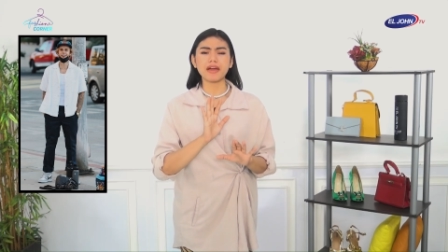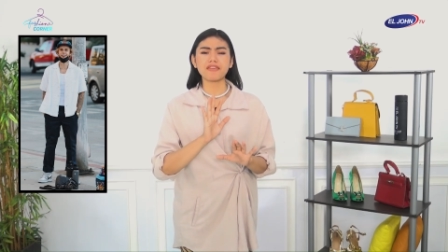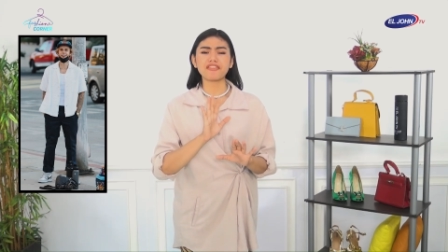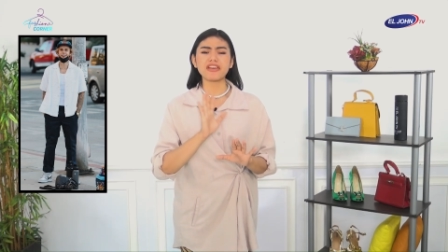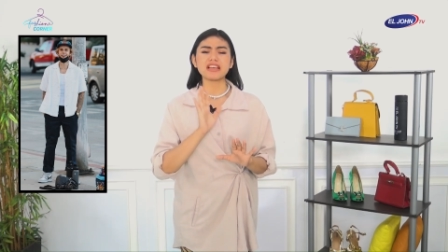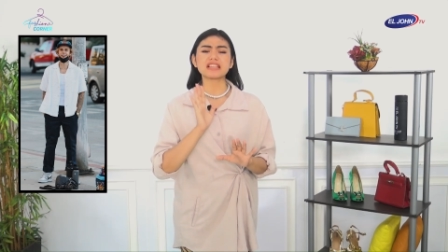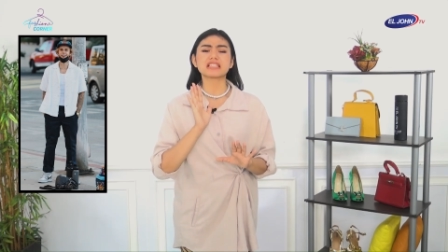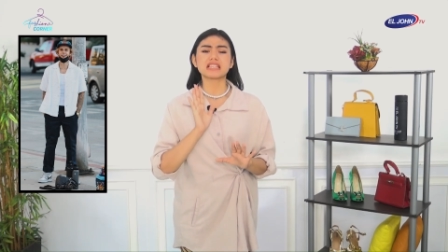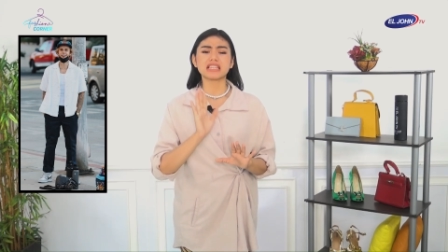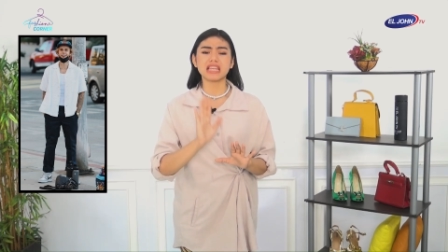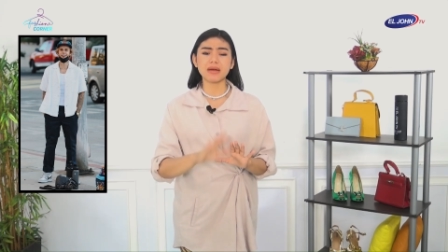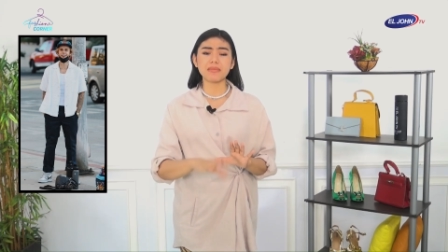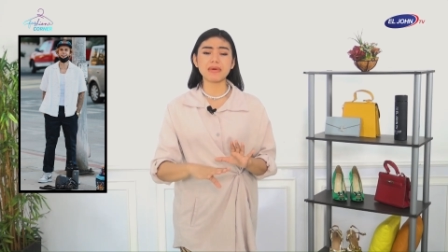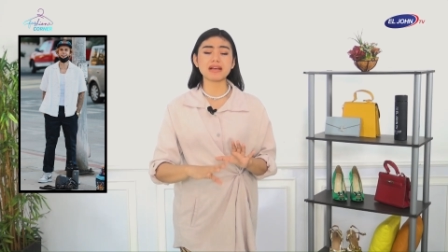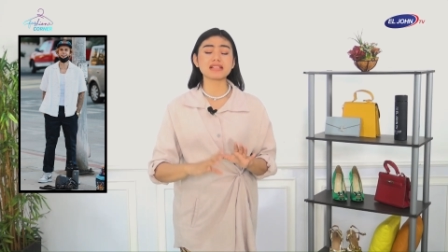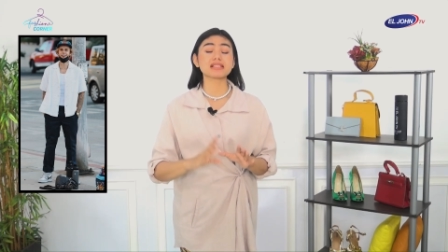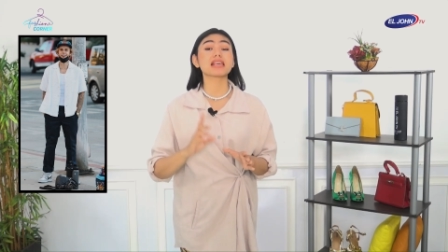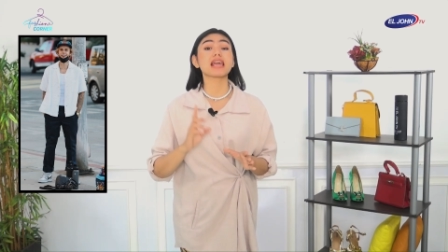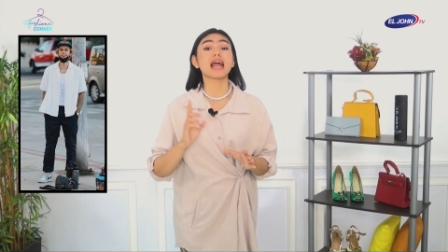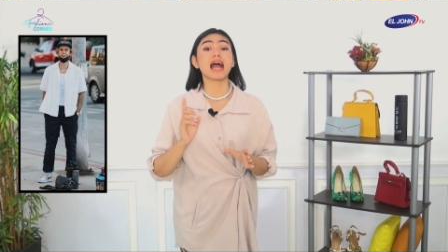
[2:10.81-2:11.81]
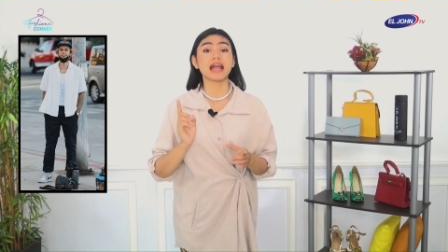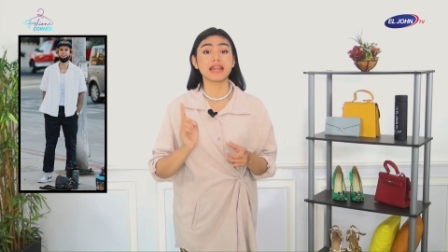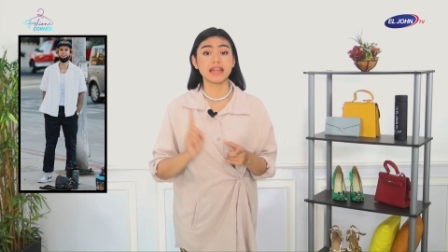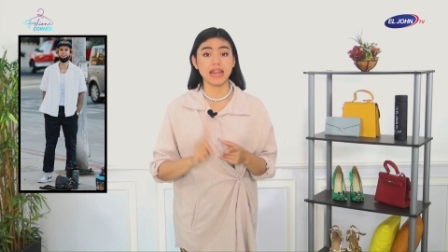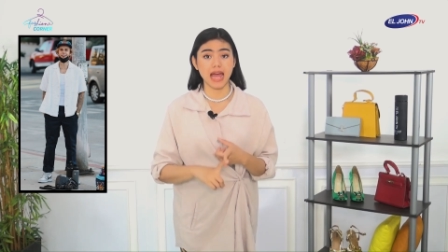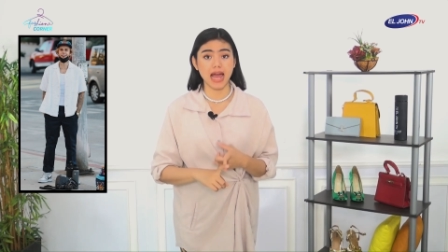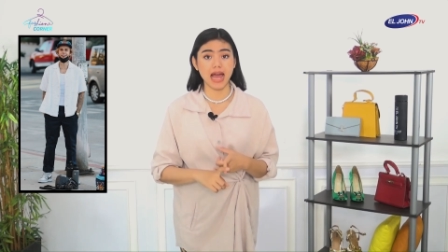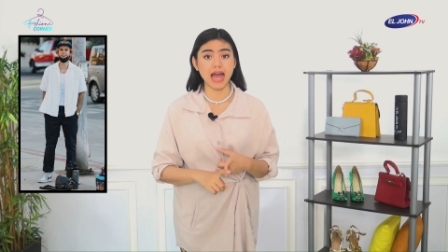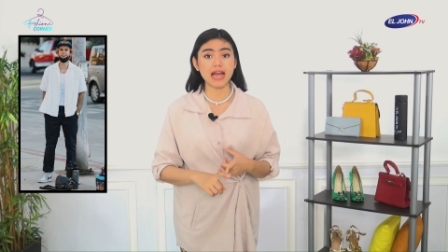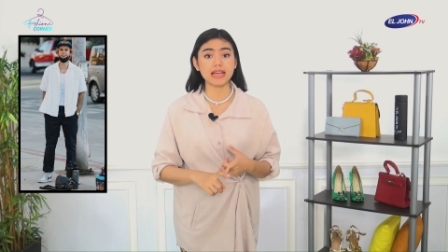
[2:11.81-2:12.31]
ya fashionnya masih
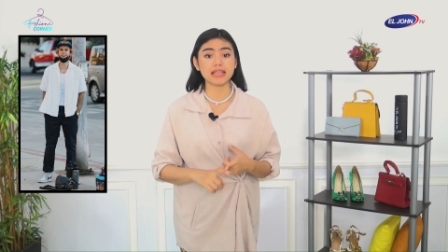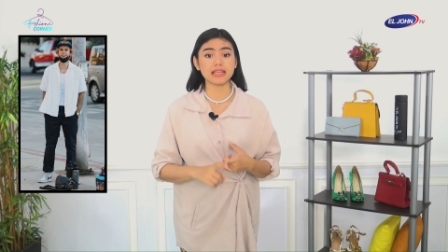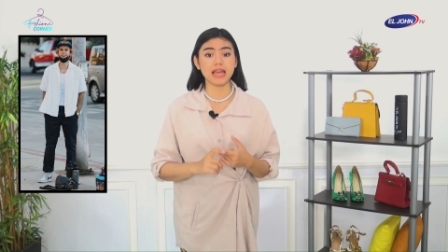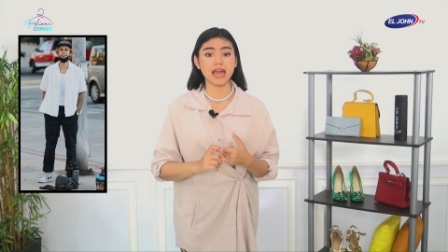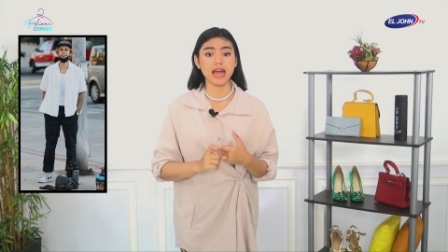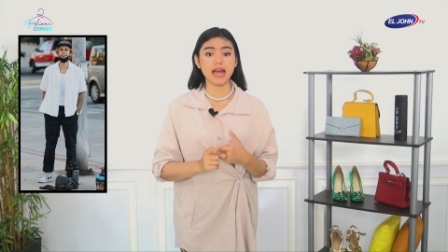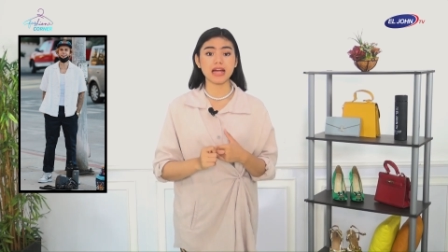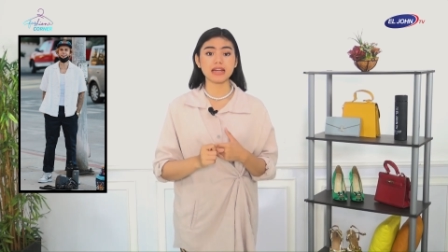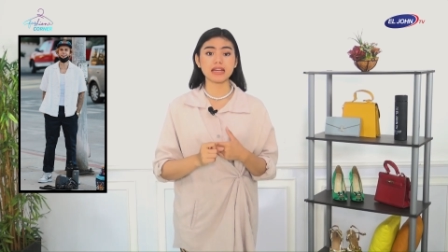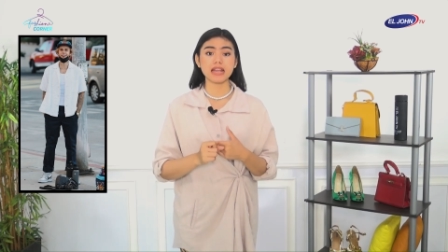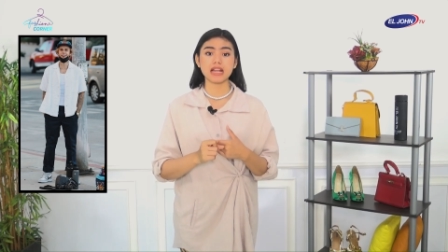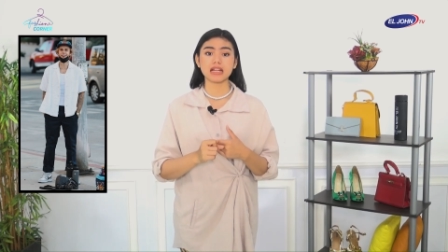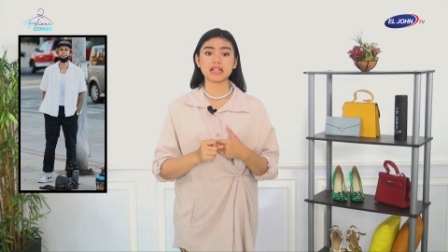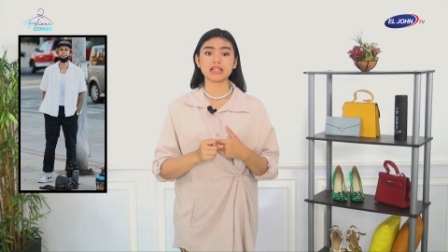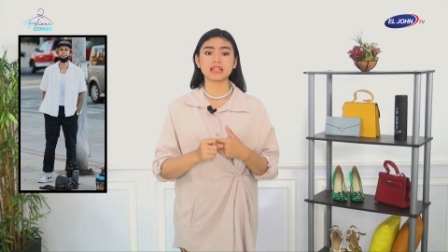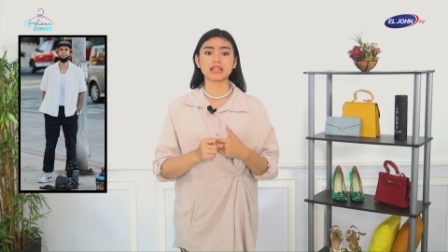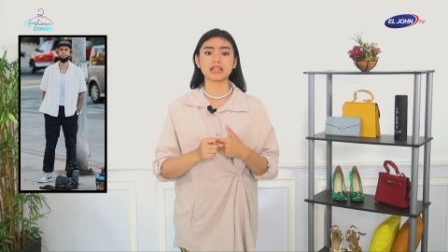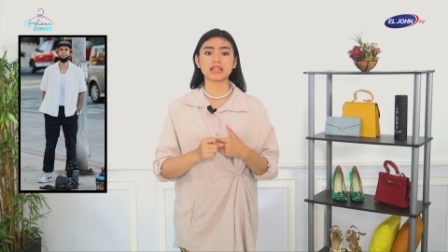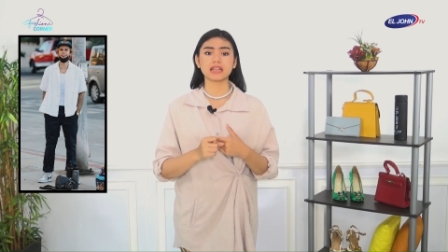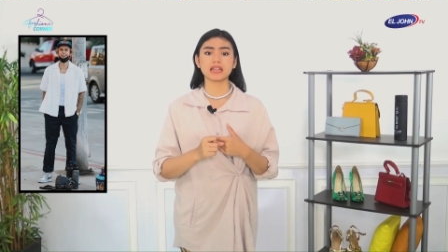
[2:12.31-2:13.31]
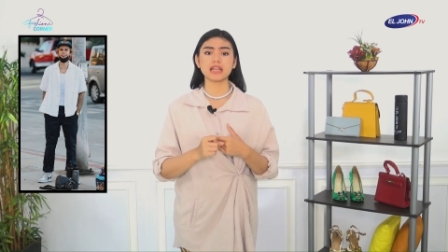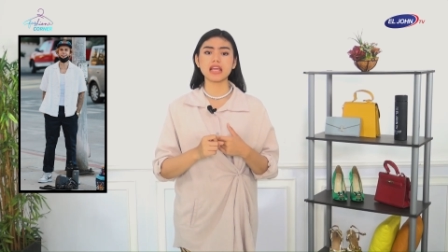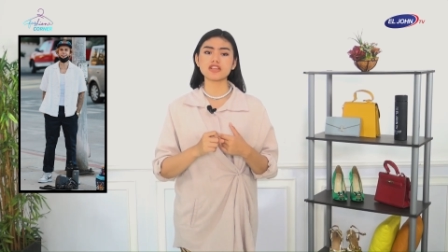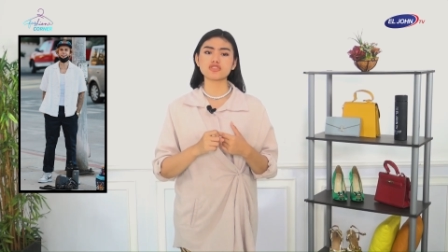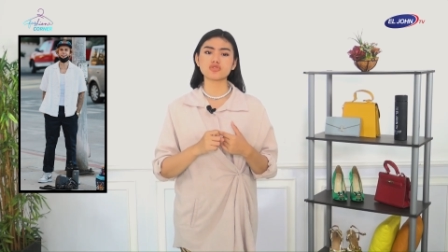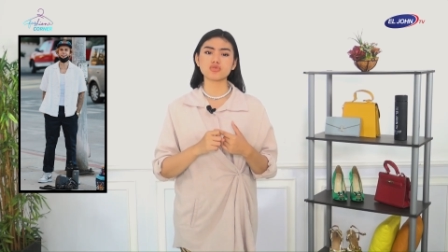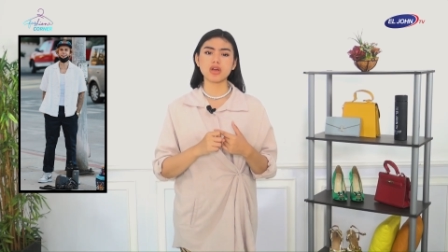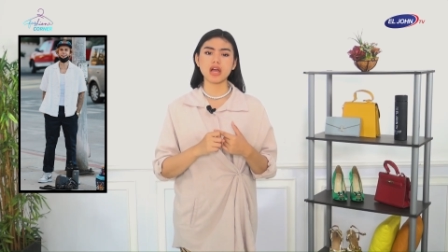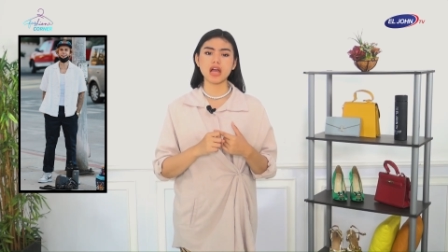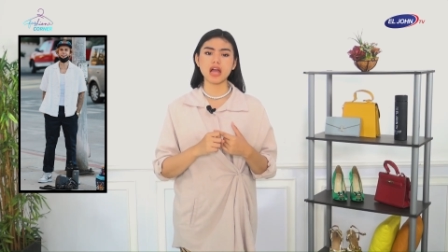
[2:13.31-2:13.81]
ada ya dan dia
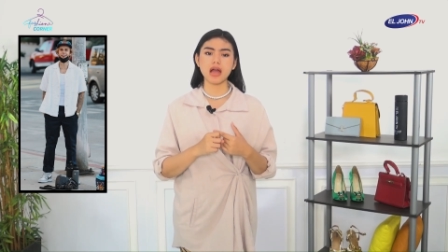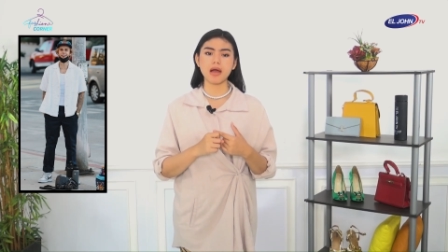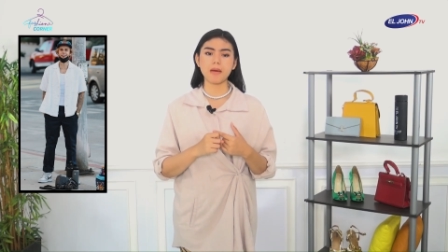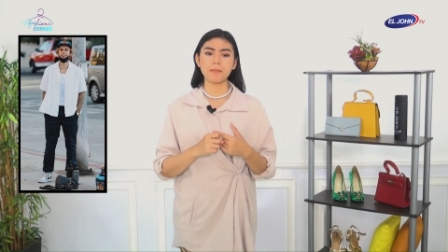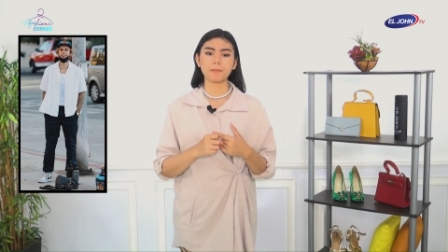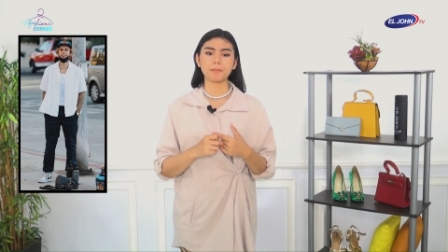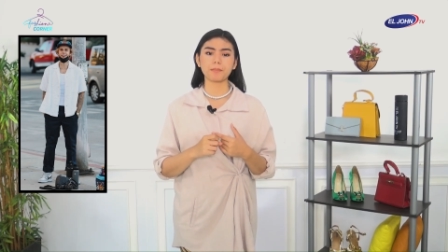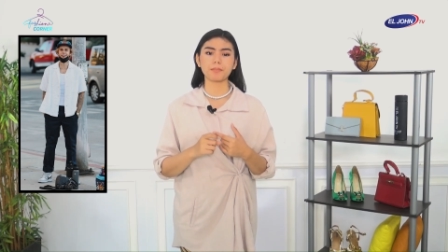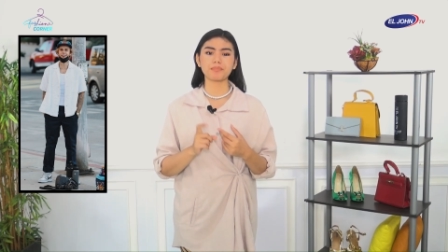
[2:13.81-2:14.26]
juga